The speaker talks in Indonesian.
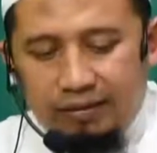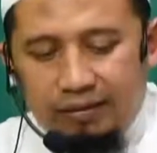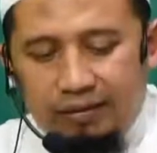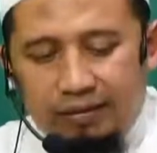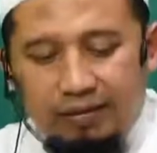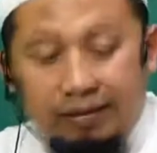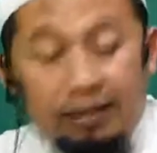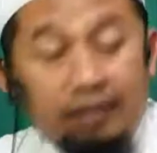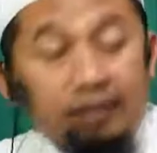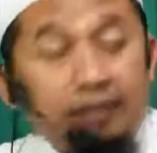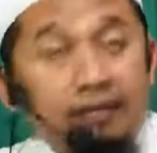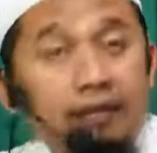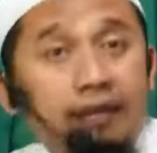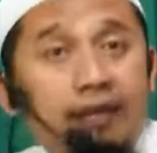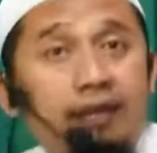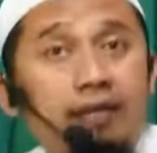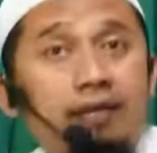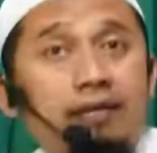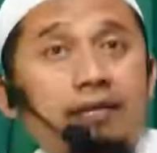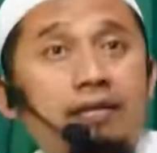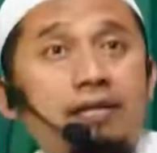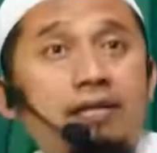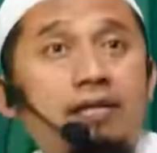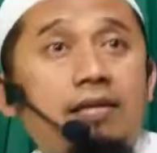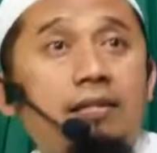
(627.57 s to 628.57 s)
di antara
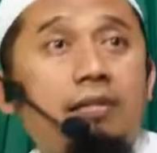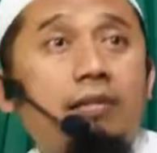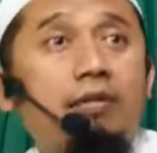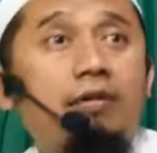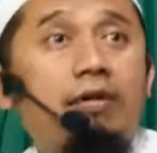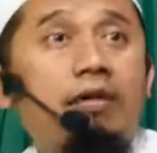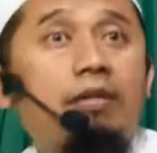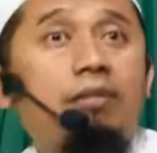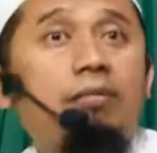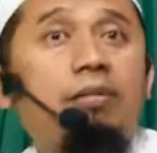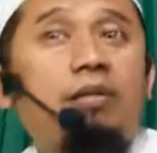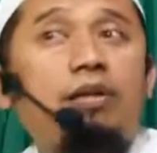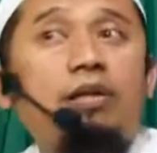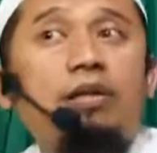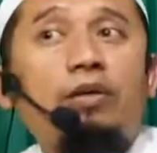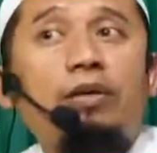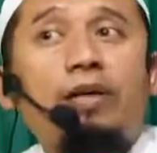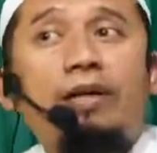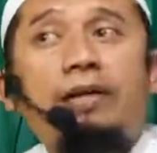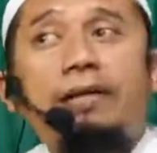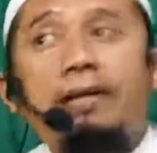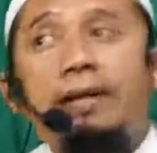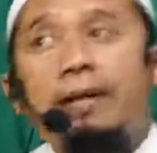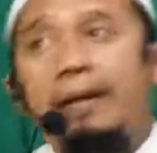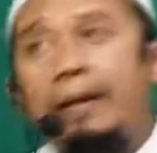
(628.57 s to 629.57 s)
keistimewaan beliau
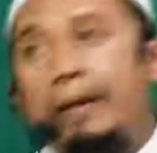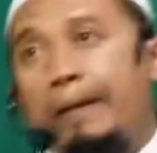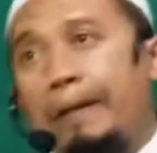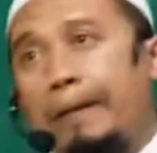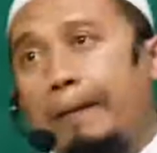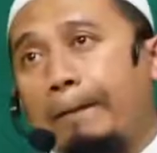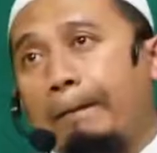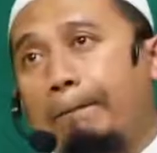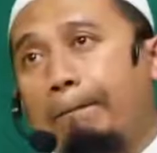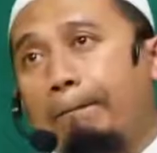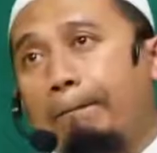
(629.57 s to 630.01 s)
adalah